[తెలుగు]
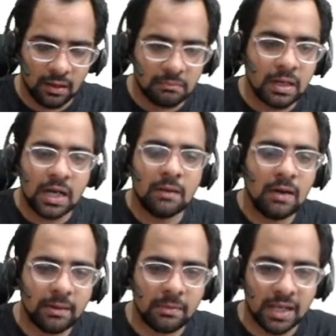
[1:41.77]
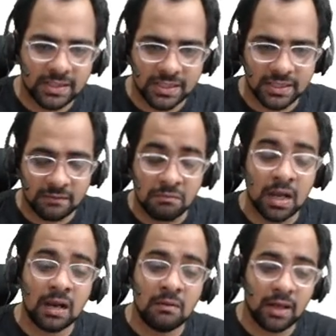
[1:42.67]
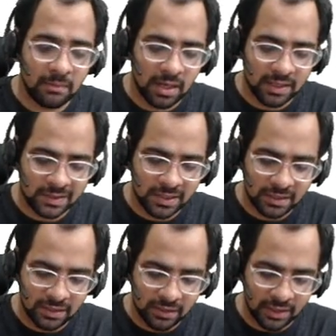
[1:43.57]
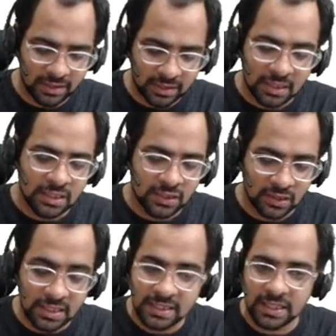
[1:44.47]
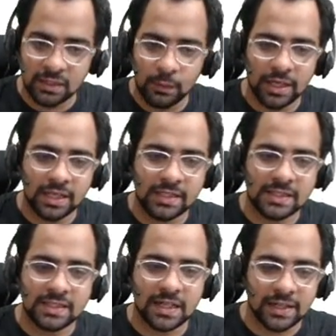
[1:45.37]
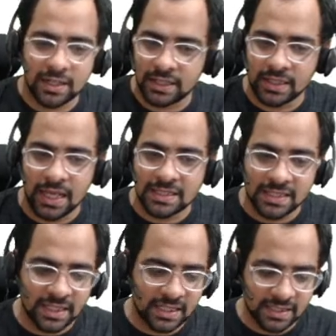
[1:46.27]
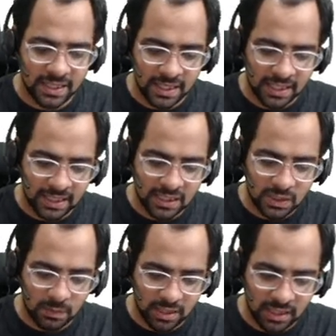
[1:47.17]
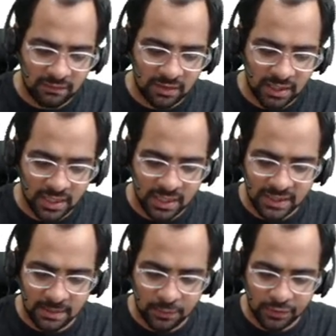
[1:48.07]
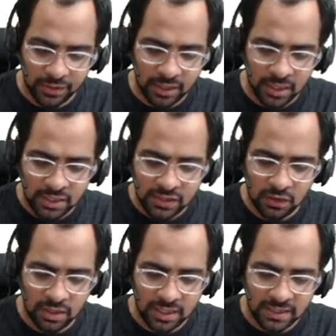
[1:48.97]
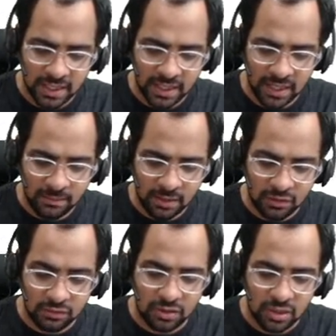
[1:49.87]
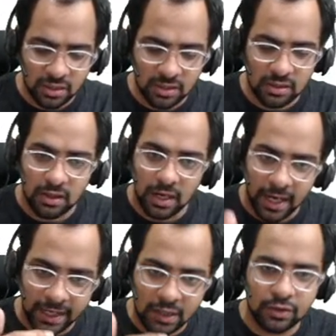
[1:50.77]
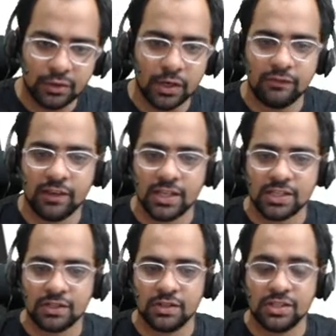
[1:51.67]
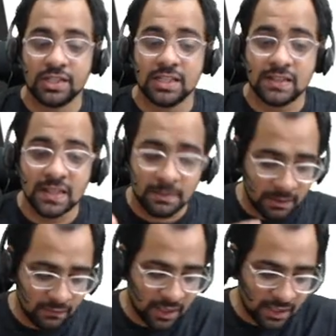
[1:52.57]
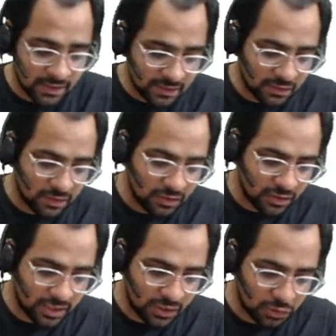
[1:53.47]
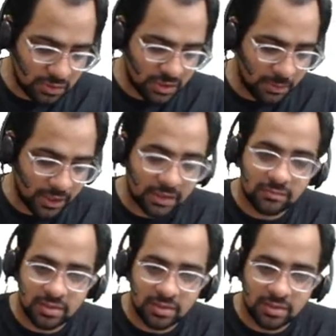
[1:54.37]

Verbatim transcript: మంగళవారం లాస్ట్ డేట్ మంగళవారం లాస్ట్ డేట్ రైట్ సో దీస్ ఆర్ ద వేకెన్సీస్ దట్ ద లాస్ట్ డేట్ ఈజ్ ఎండింగ్ ఇన్ దిస్ వీక్ ఇవి డేట్స్ అయిపోతున్నాయి సో ఒక్కసారి నేను మీకు హైకోర్ట్ నోటిఫికేషన్ గురించి సిడ్బీ వేకెన్సీస్ గురించి ఒకసారి చూపించే ప్రయత్నం